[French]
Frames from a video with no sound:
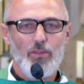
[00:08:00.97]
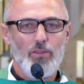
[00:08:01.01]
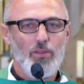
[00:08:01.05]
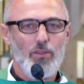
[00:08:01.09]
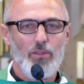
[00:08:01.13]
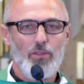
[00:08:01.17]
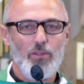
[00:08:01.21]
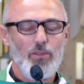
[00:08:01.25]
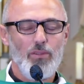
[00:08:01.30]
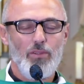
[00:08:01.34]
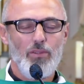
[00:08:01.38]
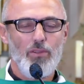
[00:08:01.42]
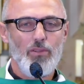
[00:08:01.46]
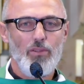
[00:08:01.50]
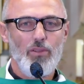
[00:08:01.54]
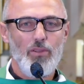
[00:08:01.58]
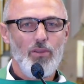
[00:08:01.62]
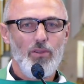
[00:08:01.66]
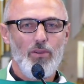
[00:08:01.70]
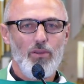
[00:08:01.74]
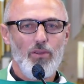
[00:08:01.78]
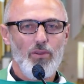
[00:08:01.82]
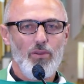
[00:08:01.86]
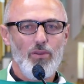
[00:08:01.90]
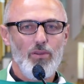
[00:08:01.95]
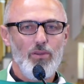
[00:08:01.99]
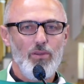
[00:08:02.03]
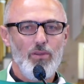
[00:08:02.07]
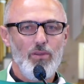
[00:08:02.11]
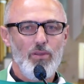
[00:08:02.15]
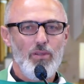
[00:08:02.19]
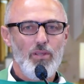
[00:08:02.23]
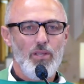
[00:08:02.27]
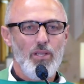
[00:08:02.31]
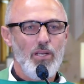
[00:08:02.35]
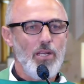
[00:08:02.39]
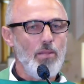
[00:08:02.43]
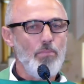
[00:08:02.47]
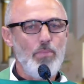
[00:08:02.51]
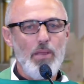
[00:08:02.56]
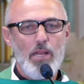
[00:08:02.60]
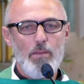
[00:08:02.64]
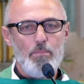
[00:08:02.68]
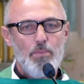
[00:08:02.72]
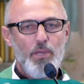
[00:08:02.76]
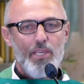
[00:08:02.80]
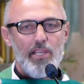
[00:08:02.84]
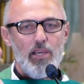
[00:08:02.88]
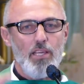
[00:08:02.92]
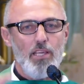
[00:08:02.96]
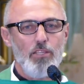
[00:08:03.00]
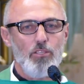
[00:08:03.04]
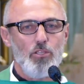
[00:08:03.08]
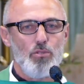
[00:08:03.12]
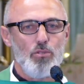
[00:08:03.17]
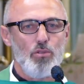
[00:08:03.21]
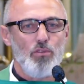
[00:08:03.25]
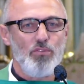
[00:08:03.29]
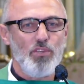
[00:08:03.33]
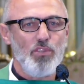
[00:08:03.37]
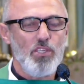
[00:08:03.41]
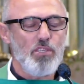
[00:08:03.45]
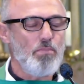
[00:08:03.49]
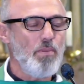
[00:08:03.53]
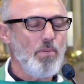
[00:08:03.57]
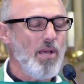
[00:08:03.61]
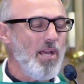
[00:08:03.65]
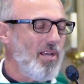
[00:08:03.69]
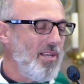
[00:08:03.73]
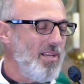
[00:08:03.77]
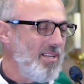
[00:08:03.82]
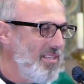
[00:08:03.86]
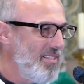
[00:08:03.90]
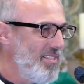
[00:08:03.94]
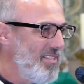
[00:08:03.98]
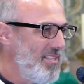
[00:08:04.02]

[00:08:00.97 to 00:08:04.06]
non, non, non, non. Les belles prières ne suffisent pas.